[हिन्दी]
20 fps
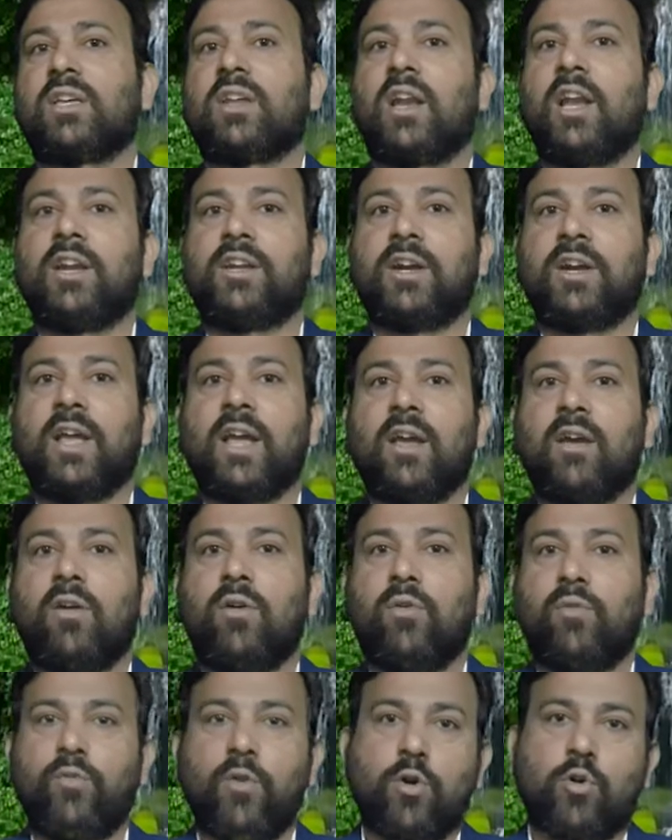से रिलेटेड हैं
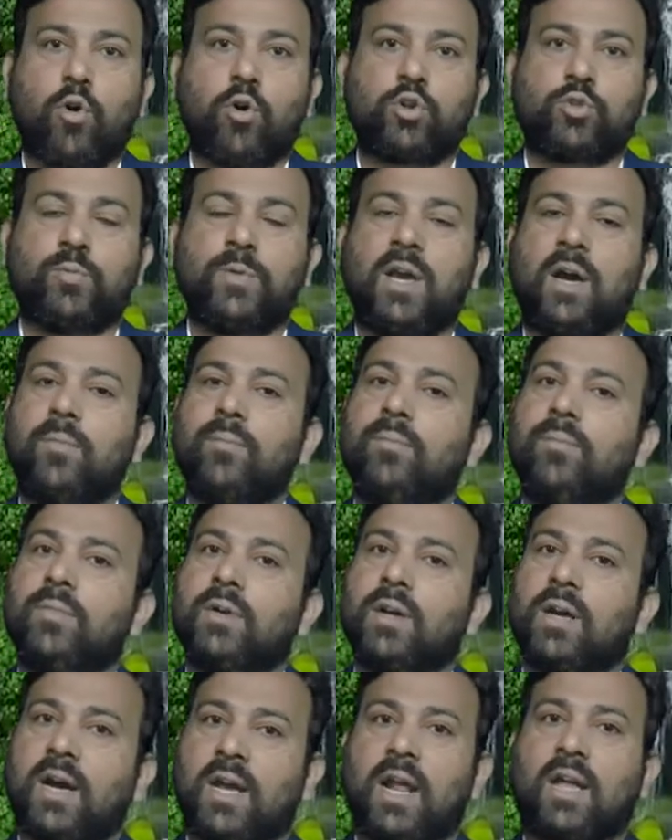वो कोर्स भी हम
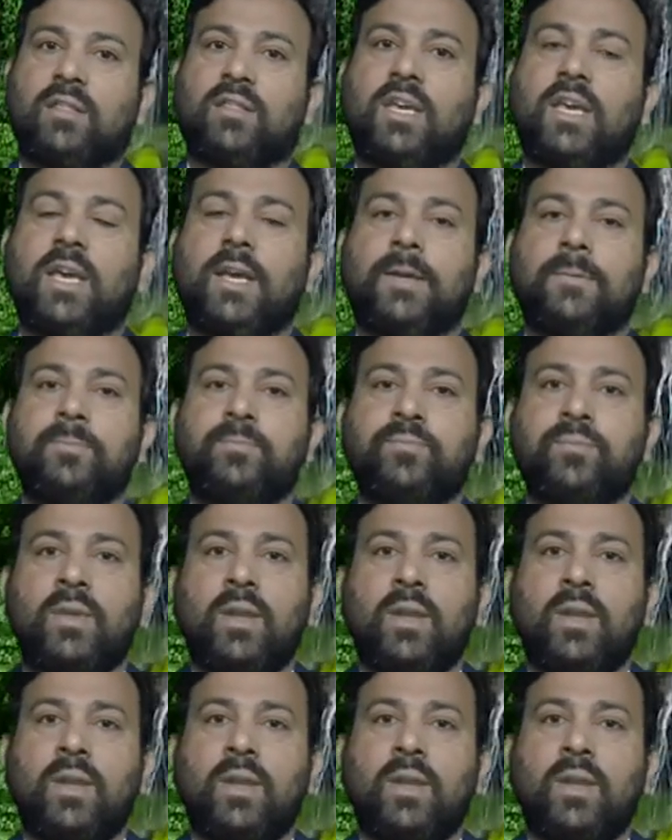कराते हैं